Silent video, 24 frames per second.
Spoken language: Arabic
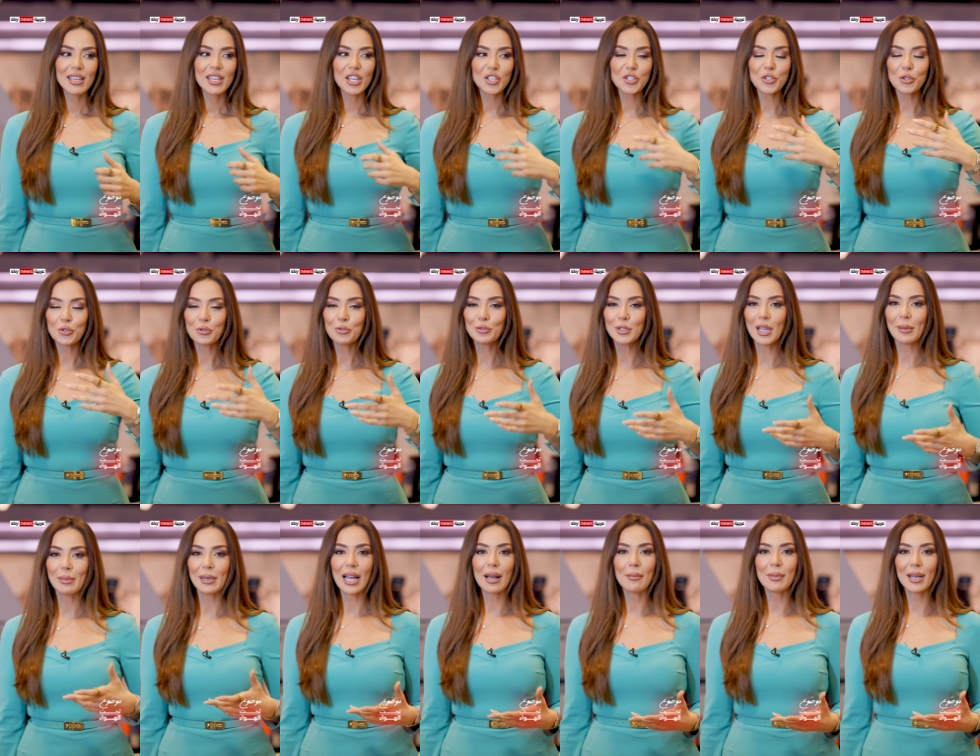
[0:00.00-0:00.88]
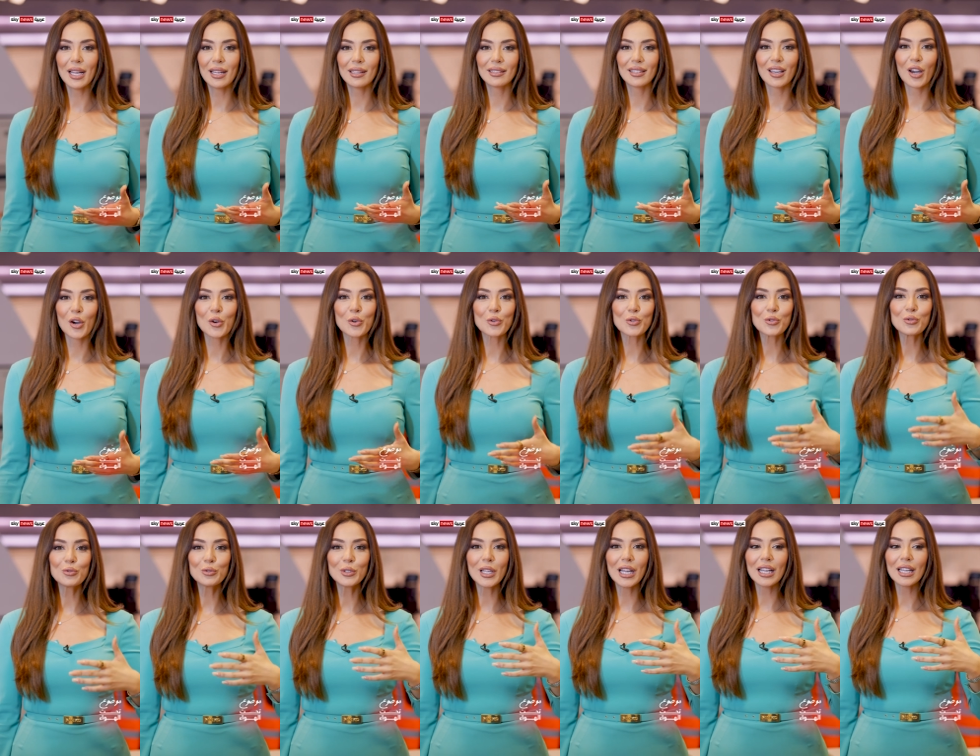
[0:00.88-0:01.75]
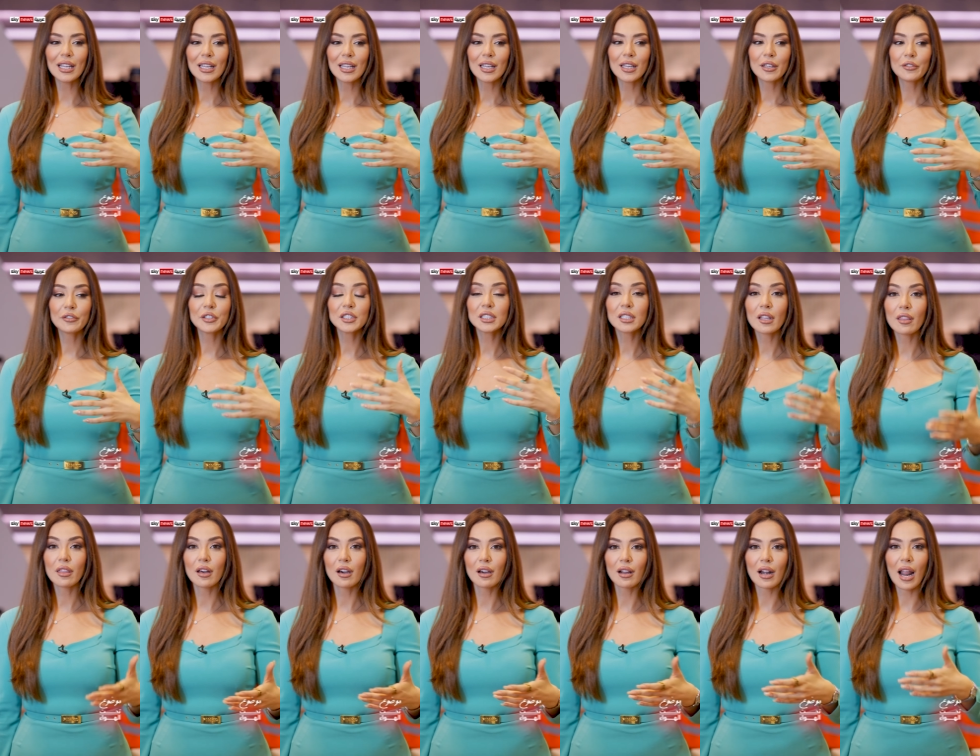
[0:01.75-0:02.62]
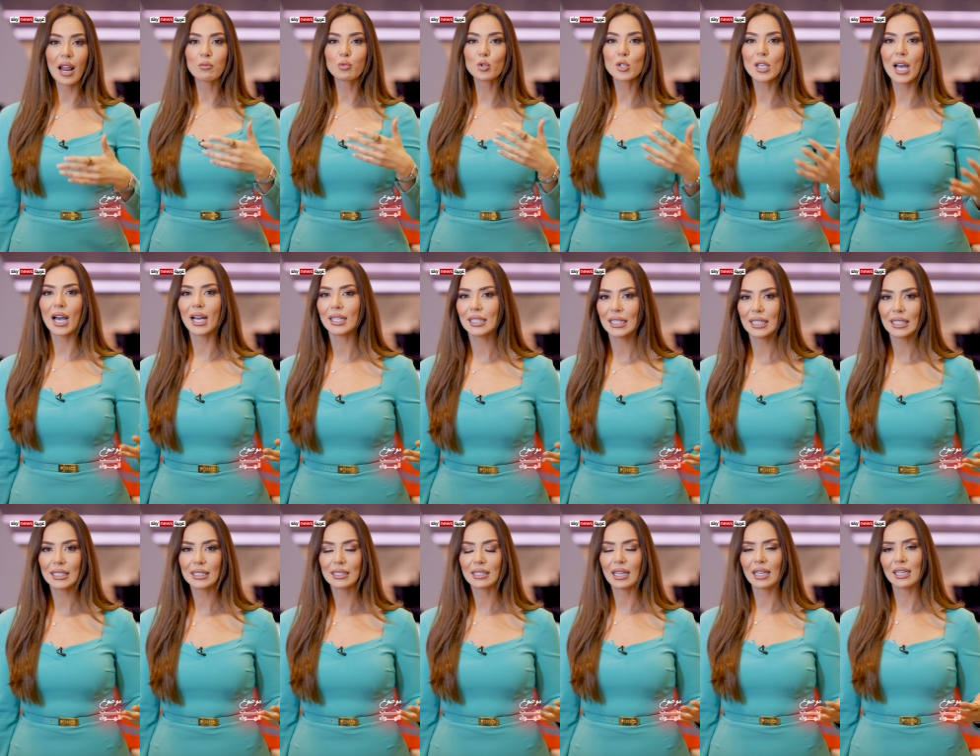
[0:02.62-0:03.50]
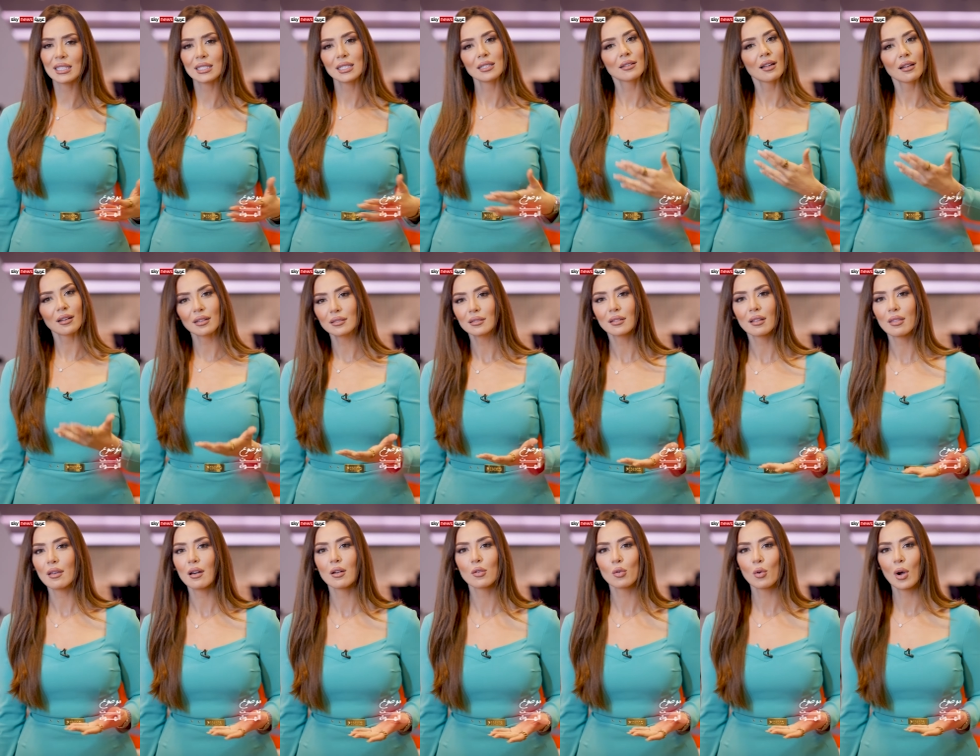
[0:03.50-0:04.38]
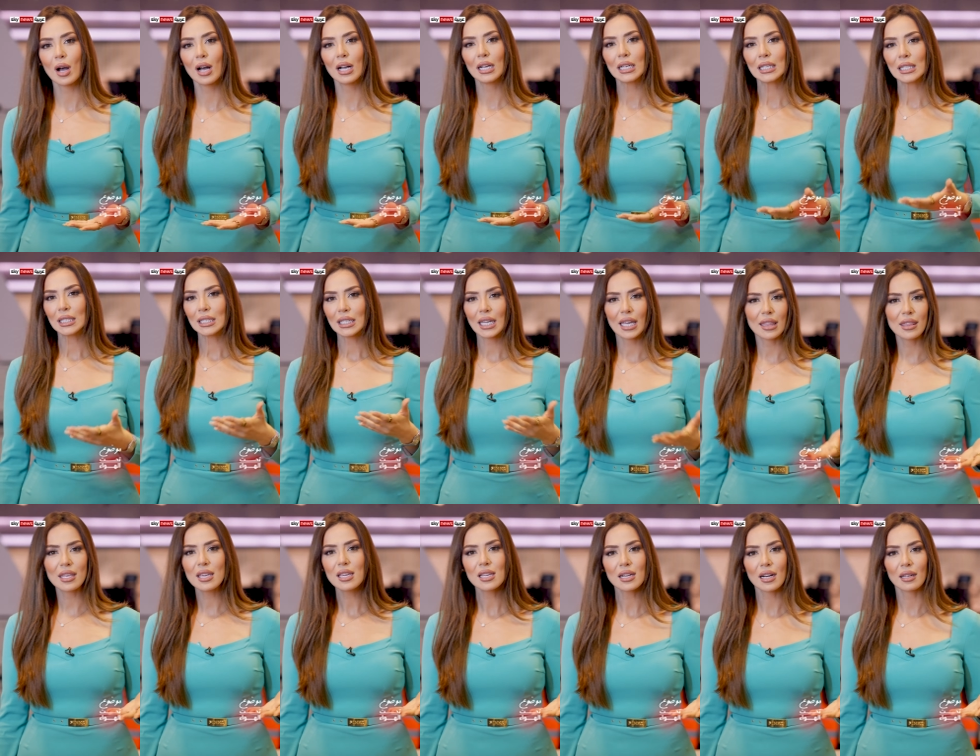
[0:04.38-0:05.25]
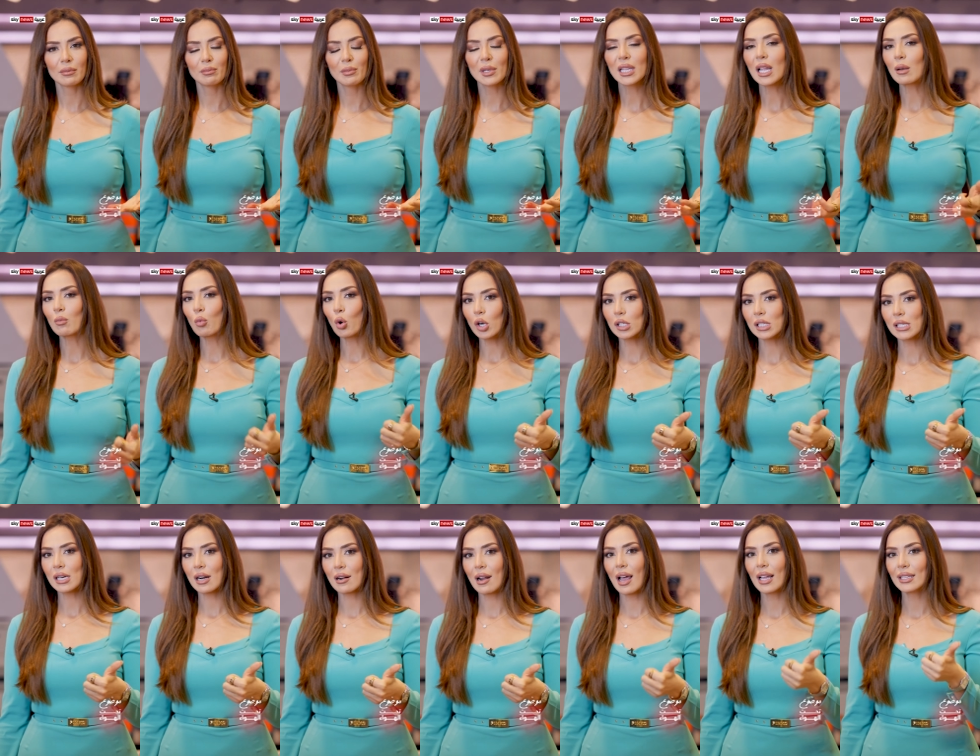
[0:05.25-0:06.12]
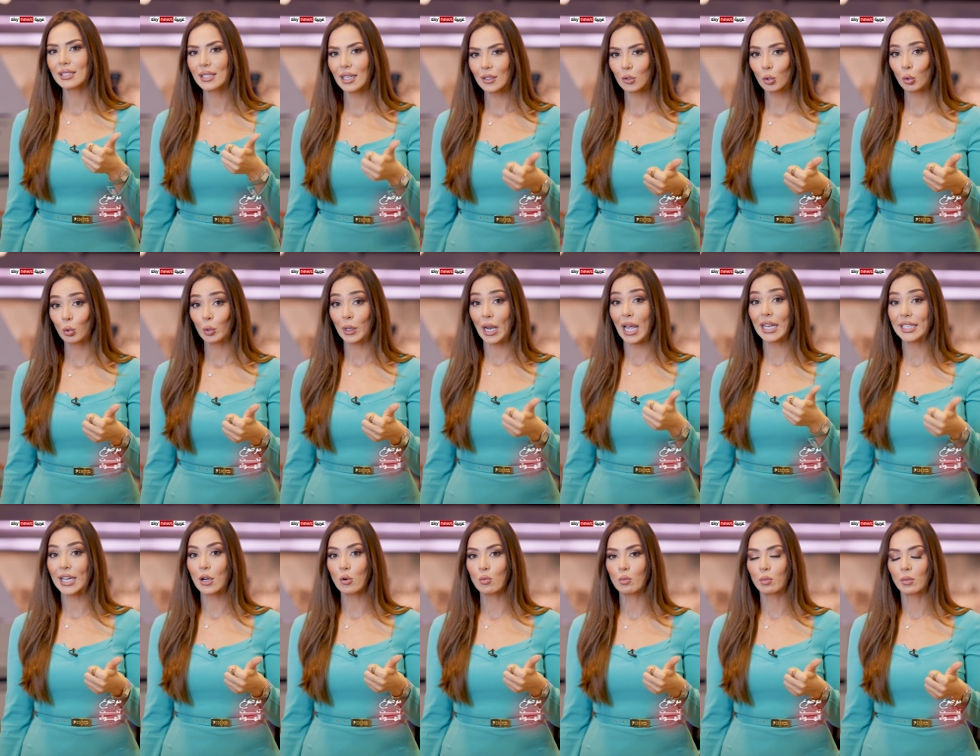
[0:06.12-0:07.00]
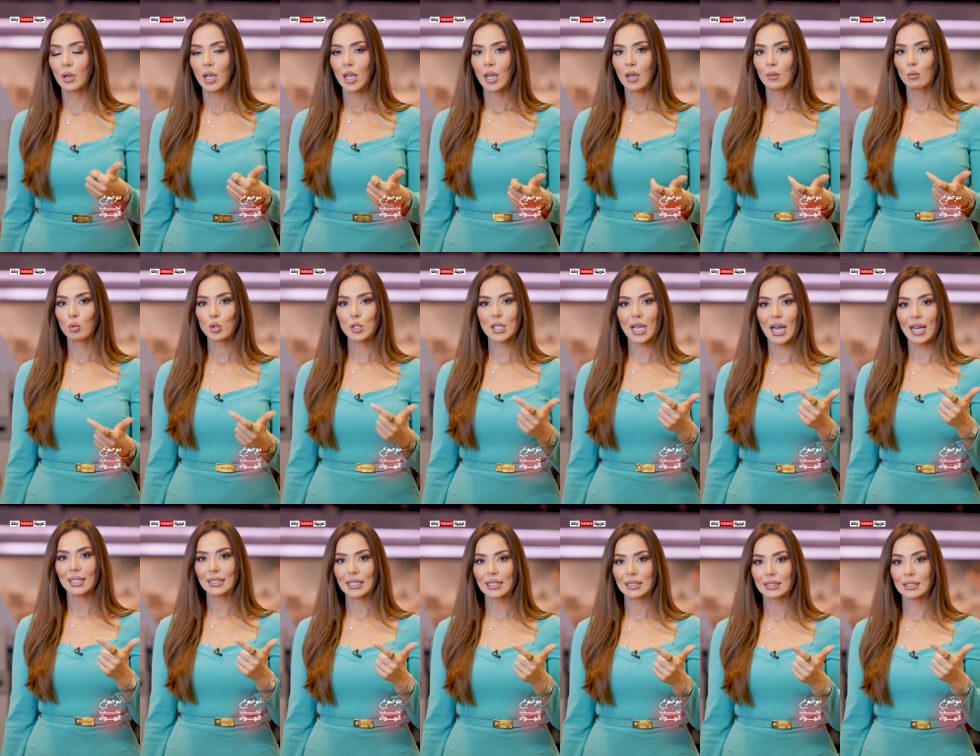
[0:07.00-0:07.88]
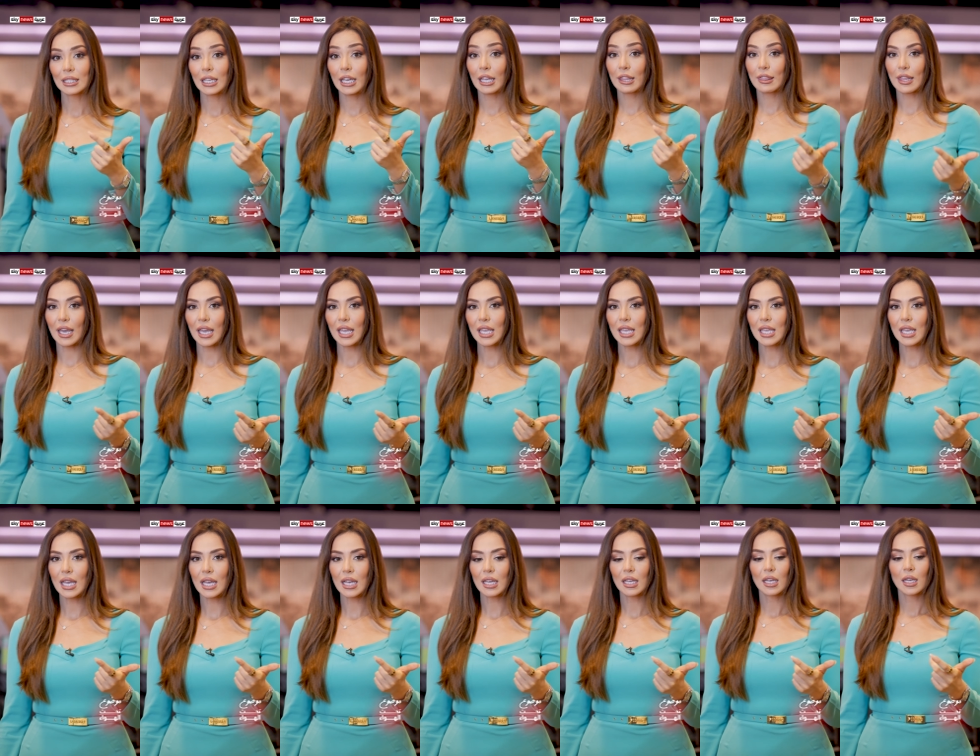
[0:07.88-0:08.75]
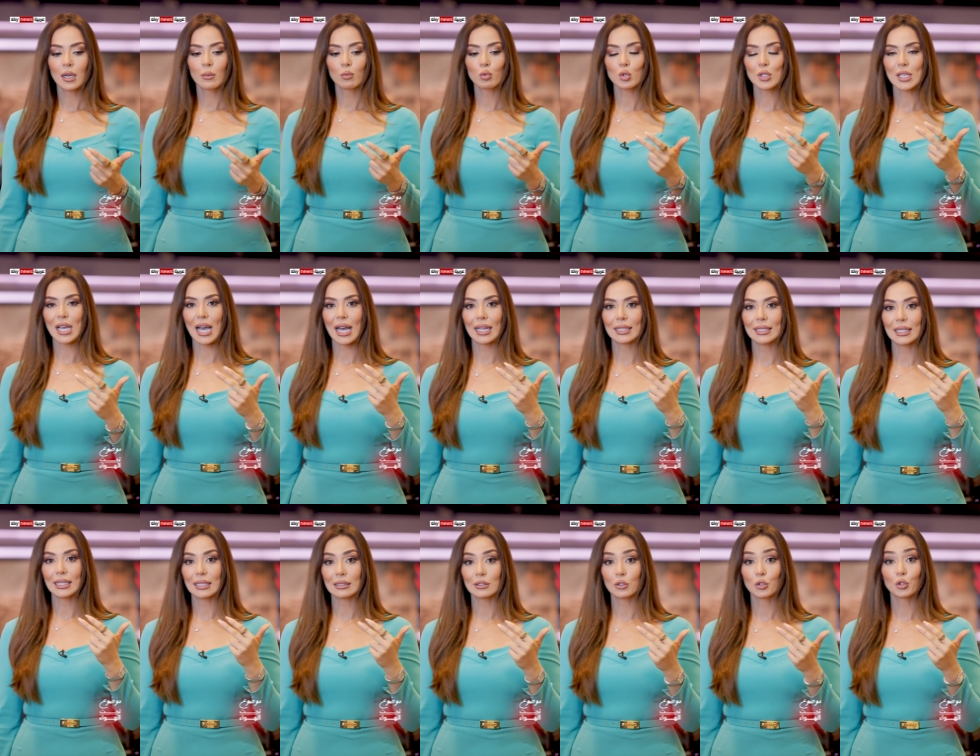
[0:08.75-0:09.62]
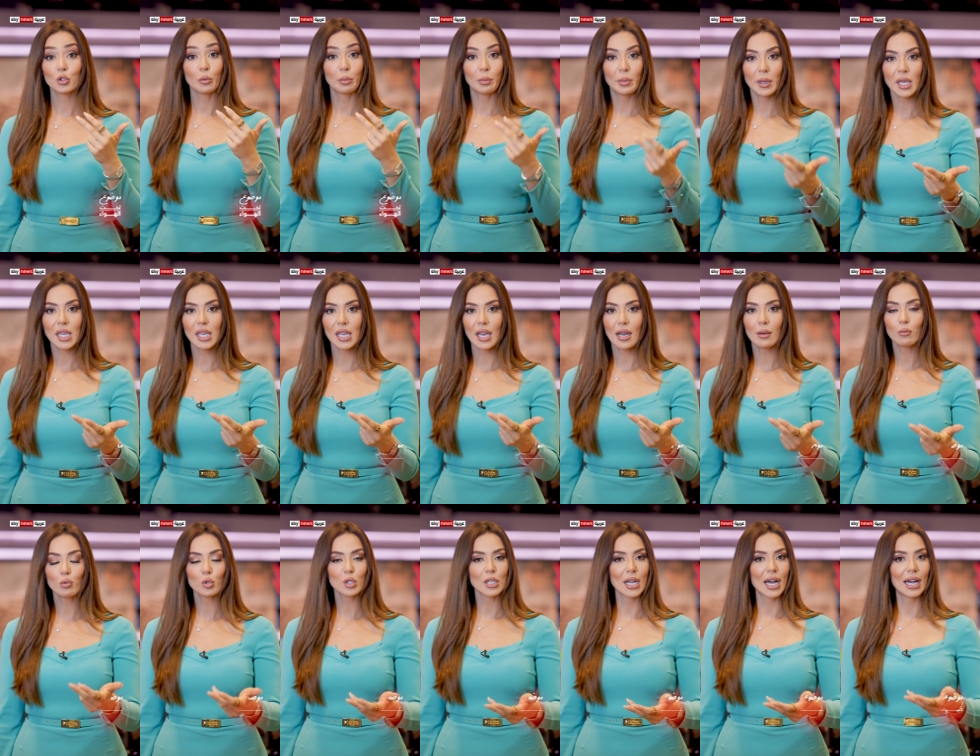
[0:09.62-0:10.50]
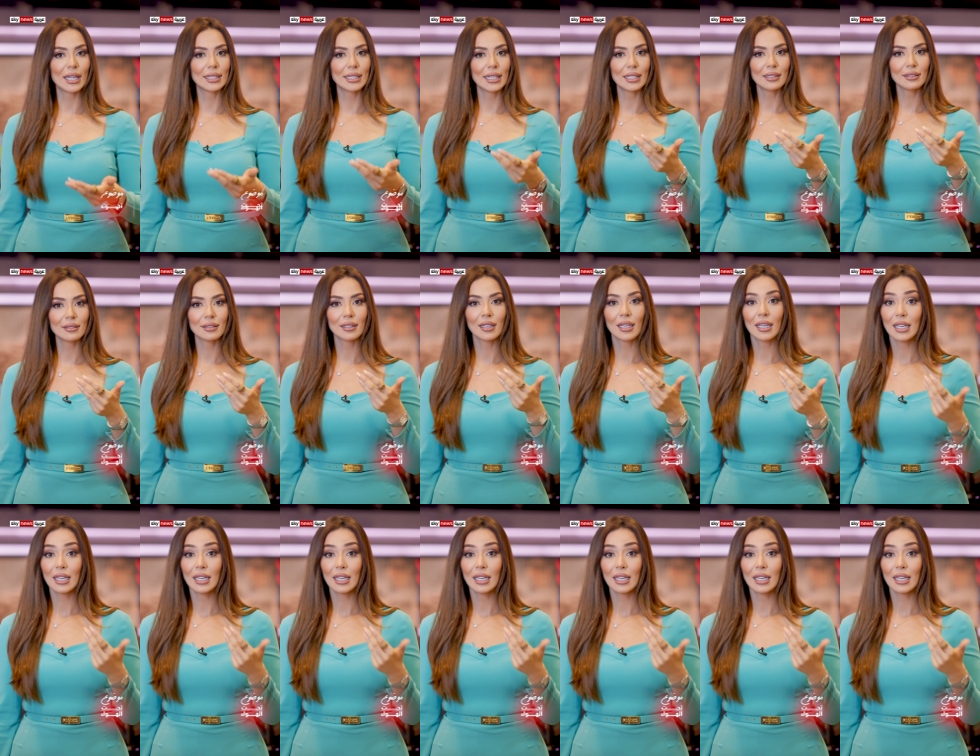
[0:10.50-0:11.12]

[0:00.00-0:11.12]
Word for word: يشعرون بالامان يخرجون في انتظار المساعدات التي طال انتظارها كثيرا من المقرر ان يدخل اليوم مساعدات غذائيه مساعدات طبيه مساعدات